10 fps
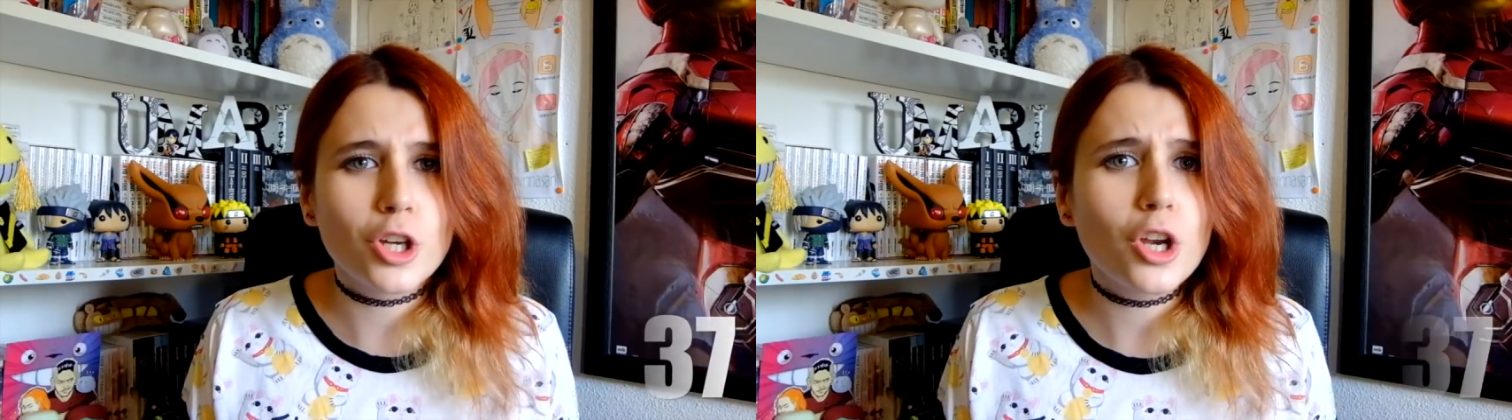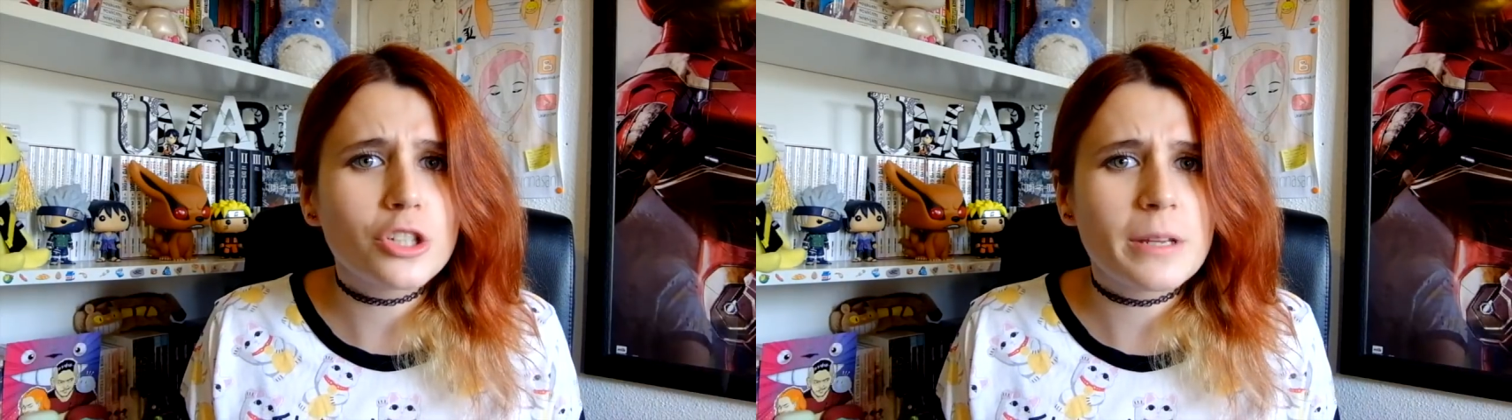
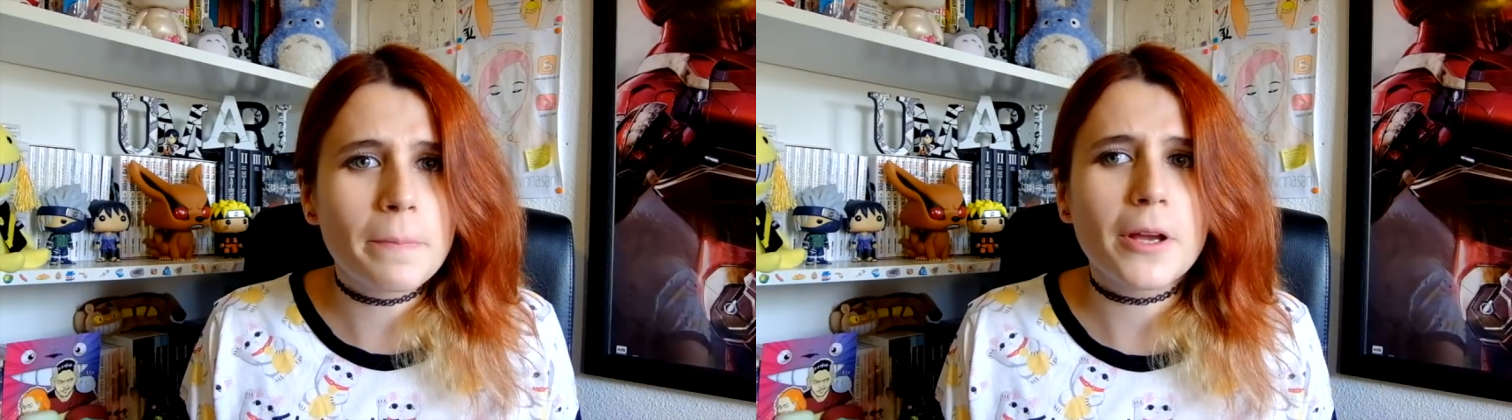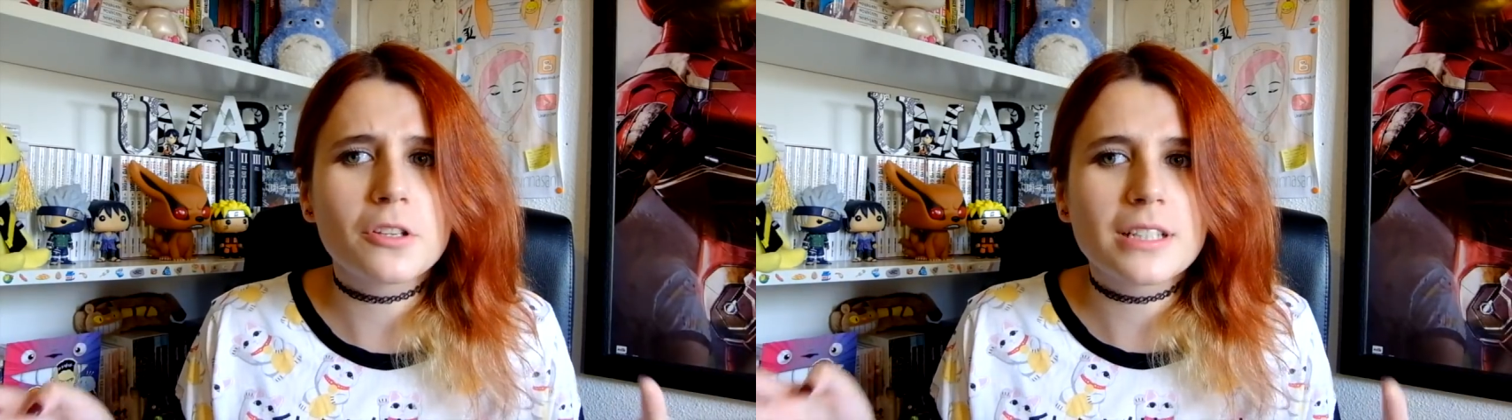todos los
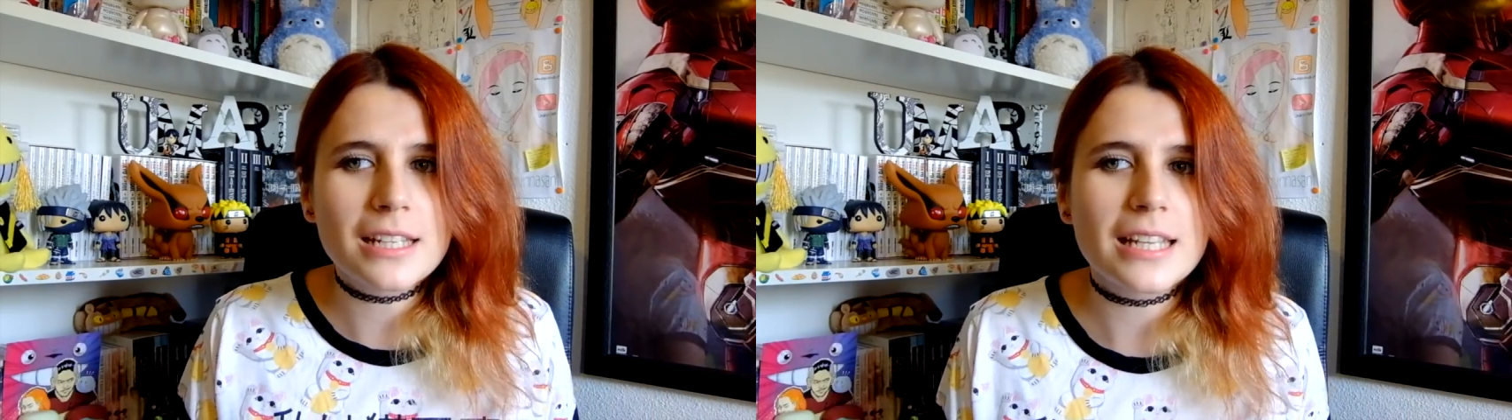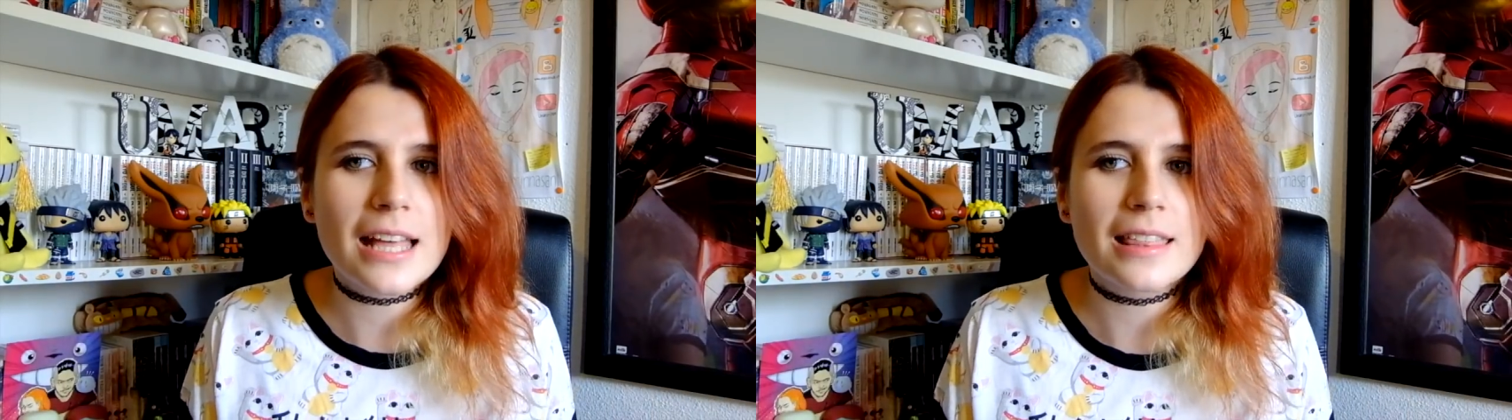hipeos que
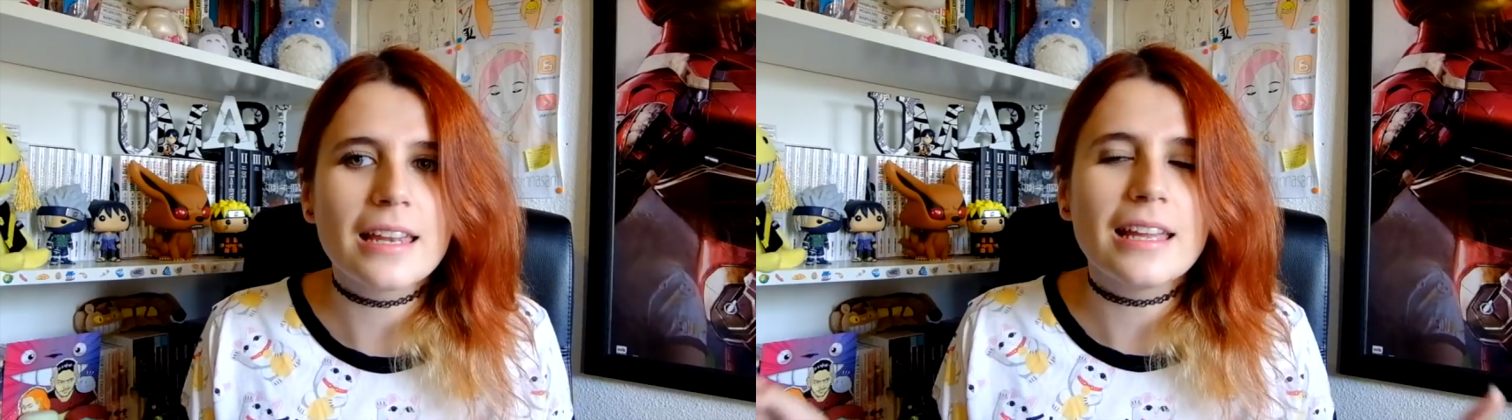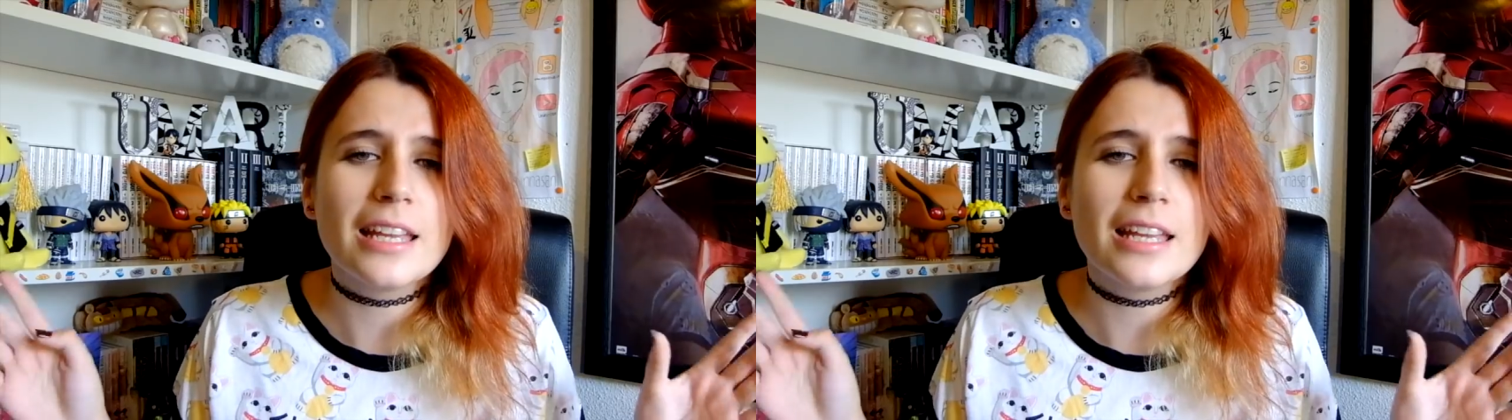se hacen